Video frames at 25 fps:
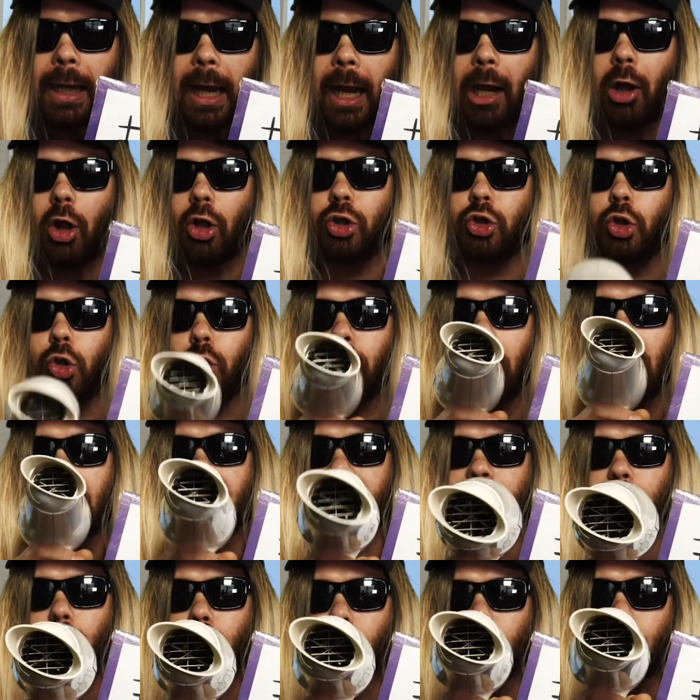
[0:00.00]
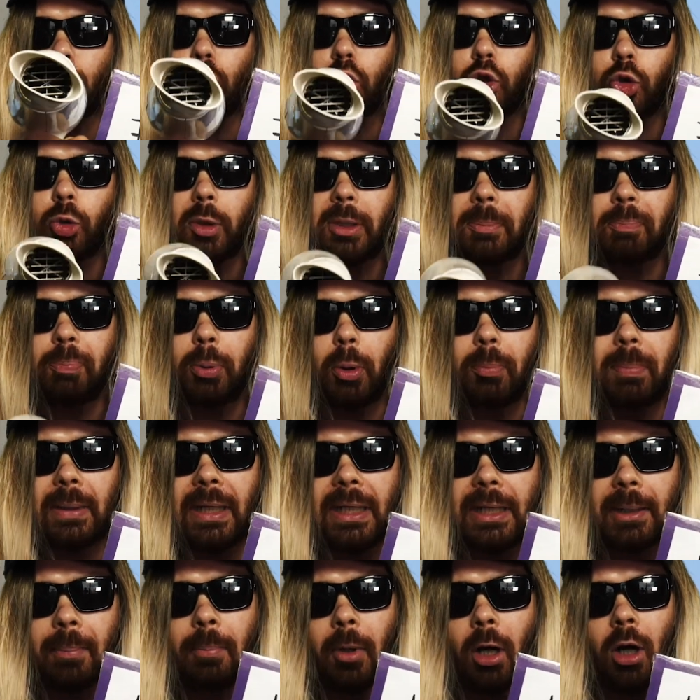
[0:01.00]
Alors, tu t'excuses tout de suite
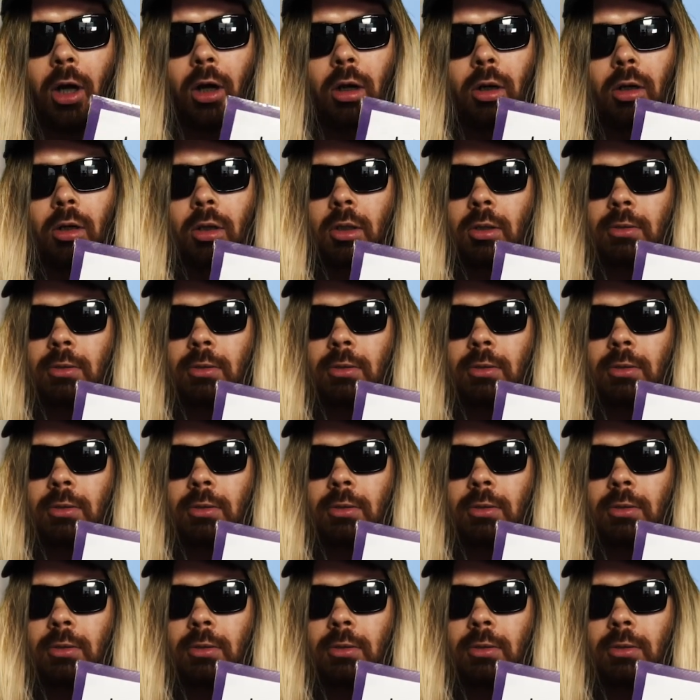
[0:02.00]
publiquement.